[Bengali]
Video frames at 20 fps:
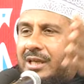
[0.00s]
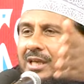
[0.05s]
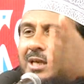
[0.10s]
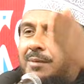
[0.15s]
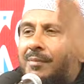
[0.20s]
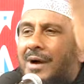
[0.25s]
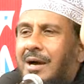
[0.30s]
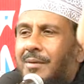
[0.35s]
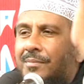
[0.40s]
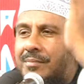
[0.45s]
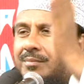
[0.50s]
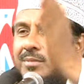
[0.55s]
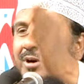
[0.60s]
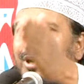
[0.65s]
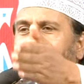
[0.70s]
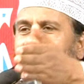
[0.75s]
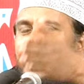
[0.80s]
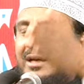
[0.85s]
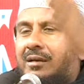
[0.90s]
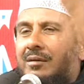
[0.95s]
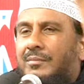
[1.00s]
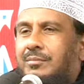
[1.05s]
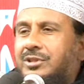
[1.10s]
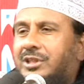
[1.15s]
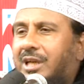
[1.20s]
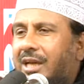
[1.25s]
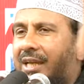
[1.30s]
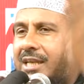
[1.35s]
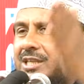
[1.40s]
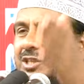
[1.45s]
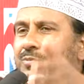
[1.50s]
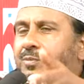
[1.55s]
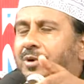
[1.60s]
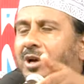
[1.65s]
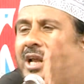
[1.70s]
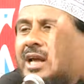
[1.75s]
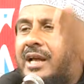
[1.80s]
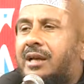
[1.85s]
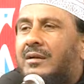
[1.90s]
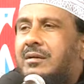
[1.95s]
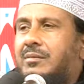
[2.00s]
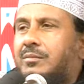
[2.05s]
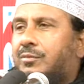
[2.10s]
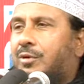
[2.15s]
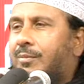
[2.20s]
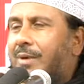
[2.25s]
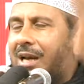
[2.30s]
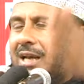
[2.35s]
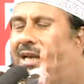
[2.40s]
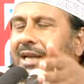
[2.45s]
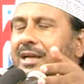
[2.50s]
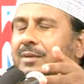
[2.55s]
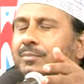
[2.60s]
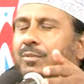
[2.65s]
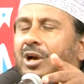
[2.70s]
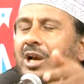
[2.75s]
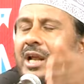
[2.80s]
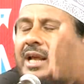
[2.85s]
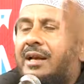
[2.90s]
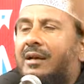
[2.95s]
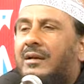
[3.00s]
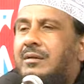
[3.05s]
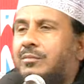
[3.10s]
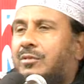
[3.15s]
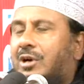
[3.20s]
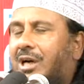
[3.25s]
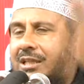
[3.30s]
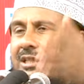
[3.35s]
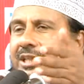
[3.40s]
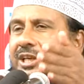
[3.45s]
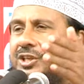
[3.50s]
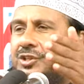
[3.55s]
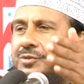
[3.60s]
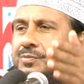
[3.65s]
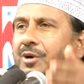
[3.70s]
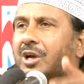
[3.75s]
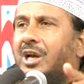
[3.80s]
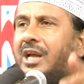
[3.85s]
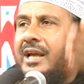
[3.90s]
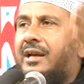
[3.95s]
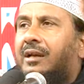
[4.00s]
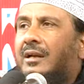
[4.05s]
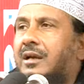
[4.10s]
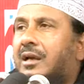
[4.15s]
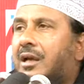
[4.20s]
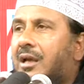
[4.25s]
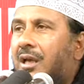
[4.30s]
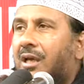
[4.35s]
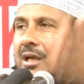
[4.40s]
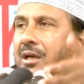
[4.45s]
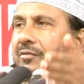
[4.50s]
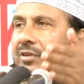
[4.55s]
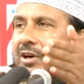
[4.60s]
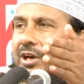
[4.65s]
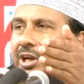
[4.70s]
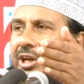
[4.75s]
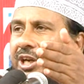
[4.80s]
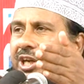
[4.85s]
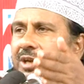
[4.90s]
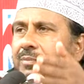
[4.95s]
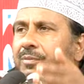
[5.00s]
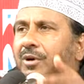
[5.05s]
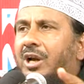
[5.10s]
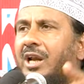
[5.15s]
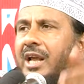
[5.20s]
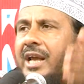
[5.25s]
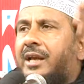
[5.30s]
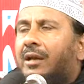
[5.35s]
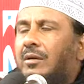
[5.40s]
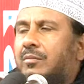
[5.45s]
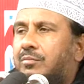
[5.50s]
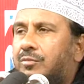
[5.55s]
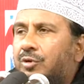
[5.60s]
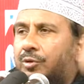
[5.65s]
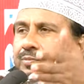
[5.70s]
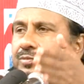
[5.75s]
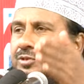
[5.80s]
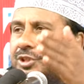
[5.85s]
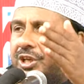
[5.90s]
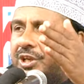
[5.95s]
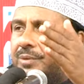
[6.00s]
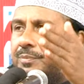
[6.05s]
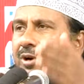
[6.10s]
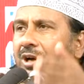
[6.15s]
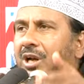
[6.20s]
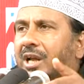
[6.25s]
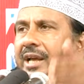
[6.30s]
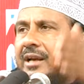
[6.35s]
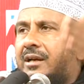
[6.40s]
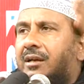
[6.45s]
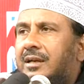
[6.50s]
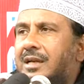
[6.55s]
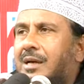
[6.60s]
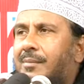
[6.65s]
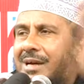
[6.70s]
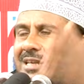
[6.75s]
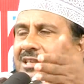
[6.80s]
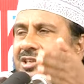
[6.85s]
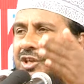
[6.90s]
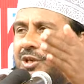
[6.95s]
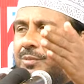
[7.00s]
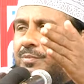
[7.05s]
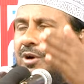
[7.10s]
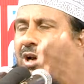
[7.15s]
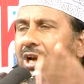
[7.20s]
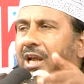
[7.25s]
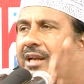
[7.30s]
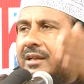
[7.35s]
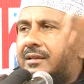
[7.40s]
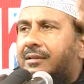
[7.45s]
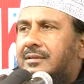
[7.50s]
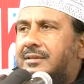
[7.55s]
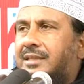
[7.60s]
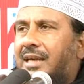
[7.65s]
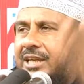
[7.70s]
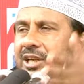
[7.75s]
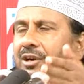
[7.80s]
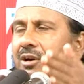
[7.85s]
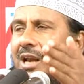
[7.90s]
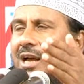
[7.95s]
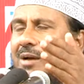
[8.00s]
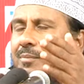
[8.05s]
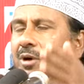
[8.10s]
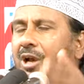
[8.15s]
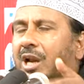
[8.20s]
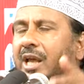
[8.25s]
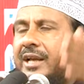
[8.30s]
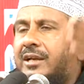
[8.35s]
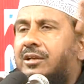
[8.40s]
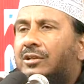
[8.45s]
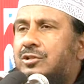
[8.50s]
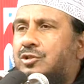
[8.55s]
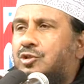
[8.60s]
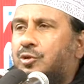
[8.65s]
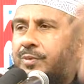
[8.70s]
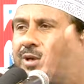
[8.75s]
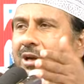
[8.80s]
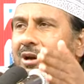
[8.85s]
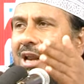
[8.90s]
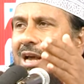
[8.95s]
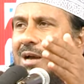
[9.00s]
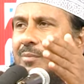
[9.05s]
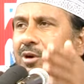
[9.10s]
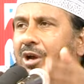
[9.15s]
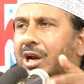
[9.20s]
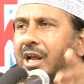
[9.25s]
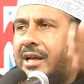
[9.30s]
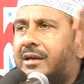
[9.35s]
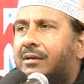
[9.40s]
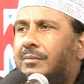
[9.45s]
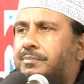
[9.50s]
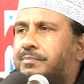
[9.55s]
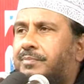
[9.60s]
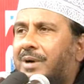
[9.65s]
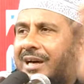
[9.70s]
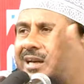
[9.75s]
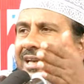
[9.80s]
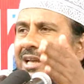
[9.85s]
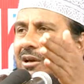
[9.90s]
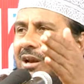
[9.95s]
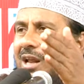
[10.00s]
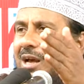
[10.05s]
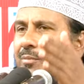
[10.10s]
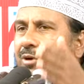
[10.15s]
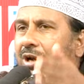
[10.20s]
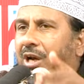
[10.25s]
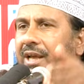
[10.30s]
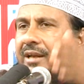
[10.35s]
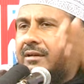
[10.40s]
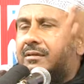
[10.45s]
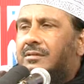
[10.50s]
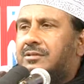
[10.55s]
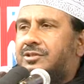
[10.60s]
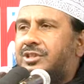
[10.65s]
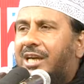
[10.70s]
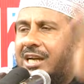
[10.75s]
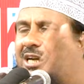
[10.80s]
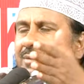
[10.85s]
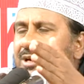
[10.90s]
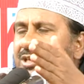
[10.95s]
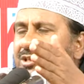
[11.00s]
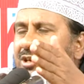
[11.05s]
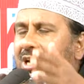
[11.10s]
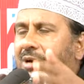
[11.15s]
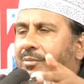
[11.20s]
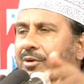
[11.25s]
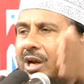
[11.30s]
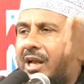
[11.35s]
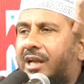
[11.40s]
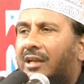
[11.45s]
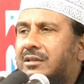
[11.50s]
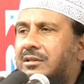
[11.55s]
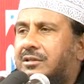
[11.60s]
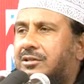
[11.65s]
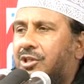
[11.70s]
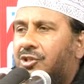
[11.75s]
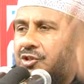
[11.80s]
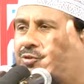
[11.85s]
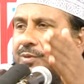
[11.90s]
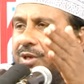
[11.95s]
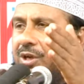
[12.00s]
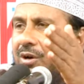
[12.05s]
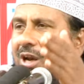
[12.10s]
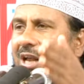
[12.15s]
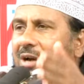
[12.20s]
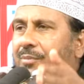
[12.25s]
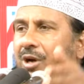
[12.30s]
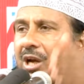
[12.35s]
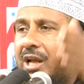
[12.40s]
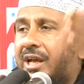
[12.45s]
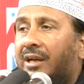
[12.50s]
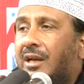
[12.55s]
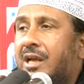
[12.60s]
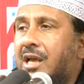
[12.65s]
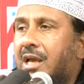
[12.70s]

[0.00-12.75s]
ইমাম বলেন মুদারেজ বলেন মুবাল্লিক বলেন মুহাদ্দিস বলেন ফকি বলেন মুফতি বলেন নামাজি বলেন দাড়িওয়ালা বলেন টুপিওয়ালা বলেন পাগড়িওয়ালা বলেন জায়নামাজওয়ালা বলেন তসবিওয়ালা বলেন